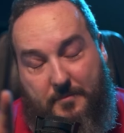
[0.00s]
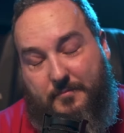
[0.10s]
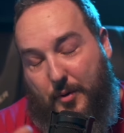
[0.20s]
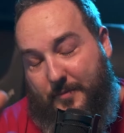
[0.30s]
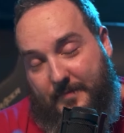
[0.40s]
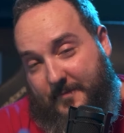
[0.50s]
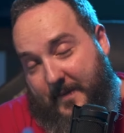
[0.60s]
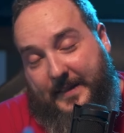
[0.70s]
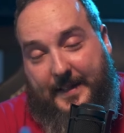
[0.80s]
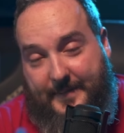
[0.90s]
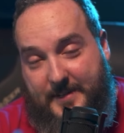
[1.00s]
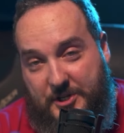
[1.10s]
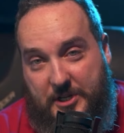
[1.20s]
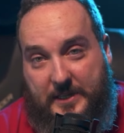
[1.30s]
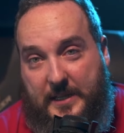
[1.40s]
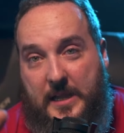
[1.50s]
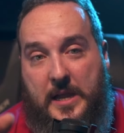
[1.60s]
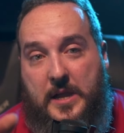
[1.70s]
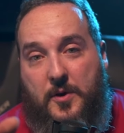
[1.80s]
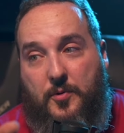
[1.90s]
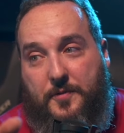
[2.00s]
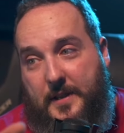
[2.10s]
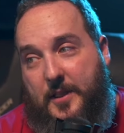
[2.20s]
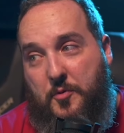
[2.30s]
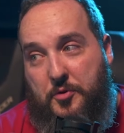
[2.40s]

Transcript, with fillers: Bom, verdade seja dita, o 31